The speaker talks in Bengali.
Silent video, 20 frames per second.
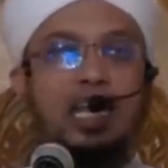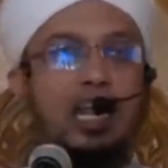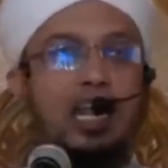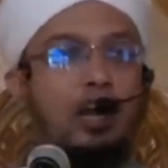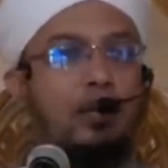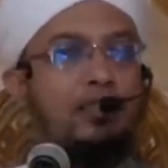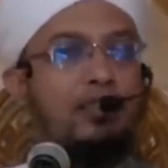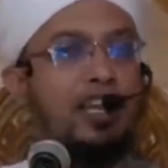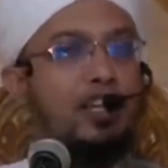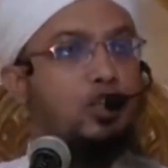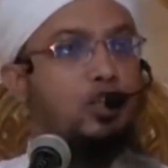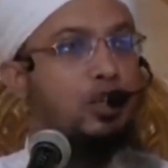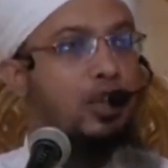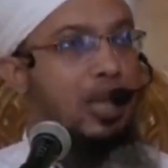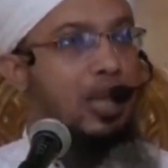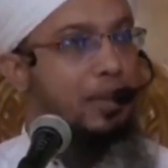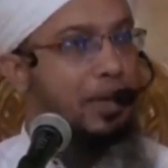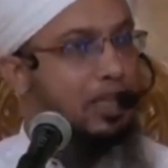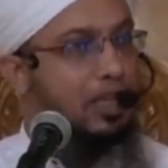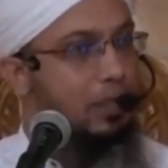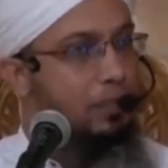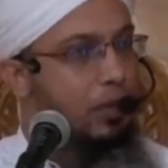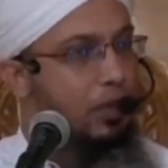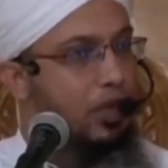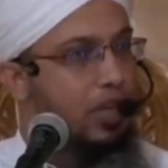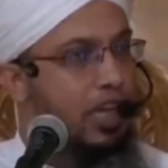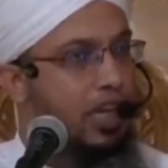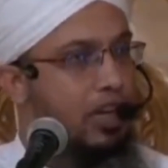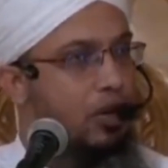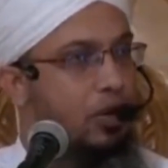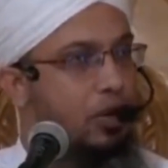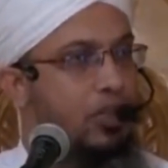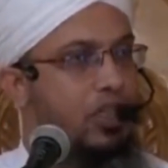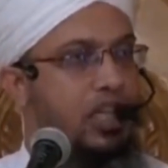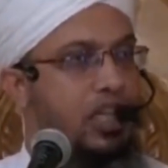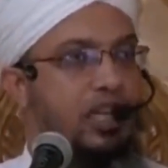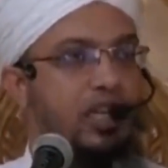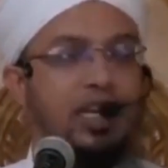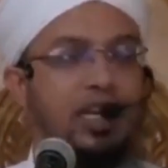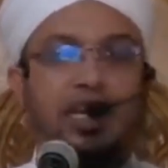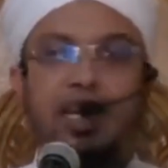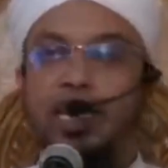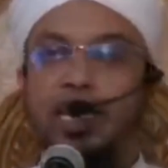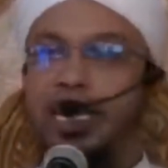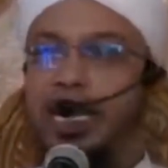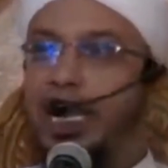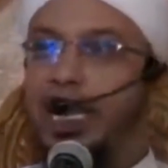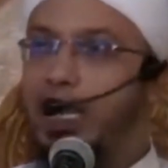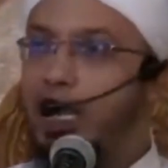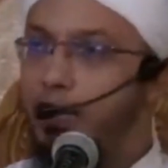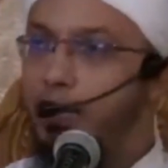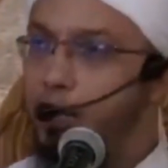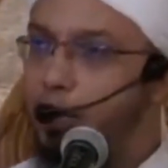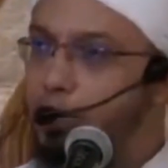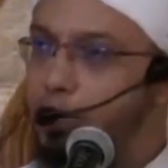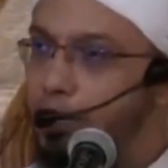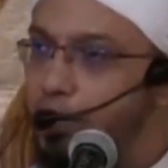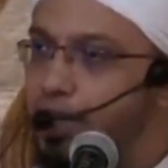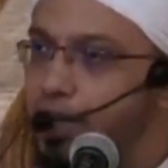যারা রমজান জুড়ে ইবাদত বন্দী করেছেন নেক আমল